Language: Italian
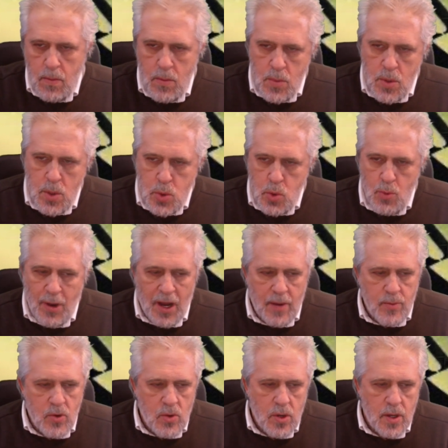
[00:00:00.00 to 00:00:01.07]
sul
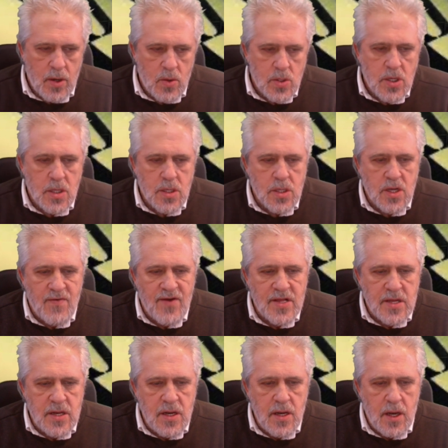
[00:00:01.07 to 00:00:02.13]
marmo erano state
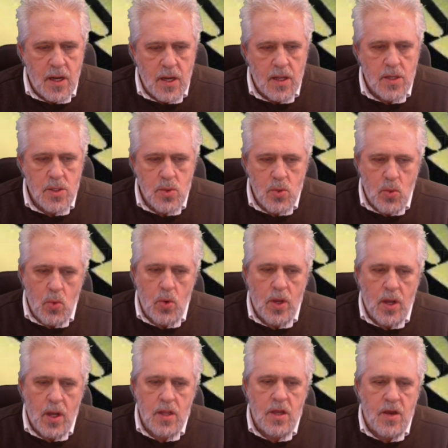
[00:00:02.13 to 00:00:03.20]
scavate le linee su
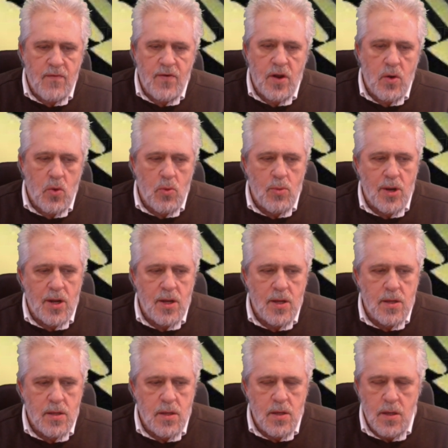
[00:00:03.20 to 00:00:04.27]
cui cadeva
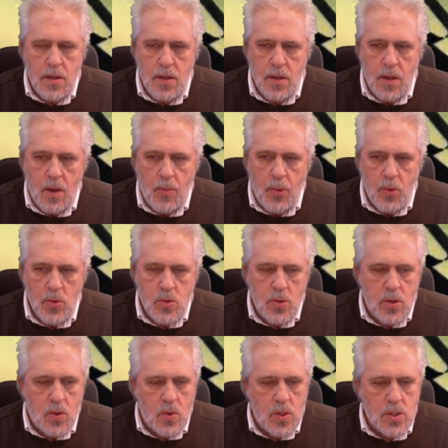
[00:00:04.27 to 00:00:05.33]
l'ombra eh,
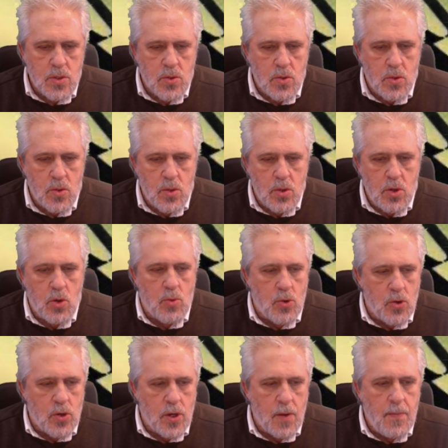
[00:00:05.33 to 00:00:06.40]
appunto di questo
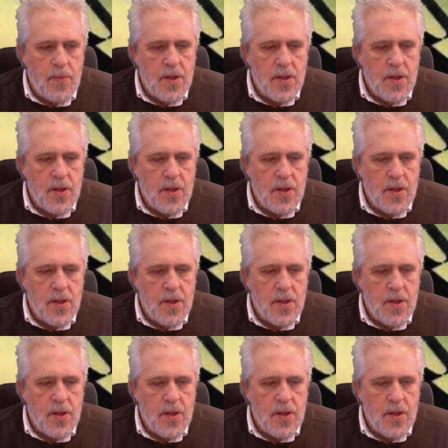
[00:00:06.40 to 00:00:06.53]
gnomone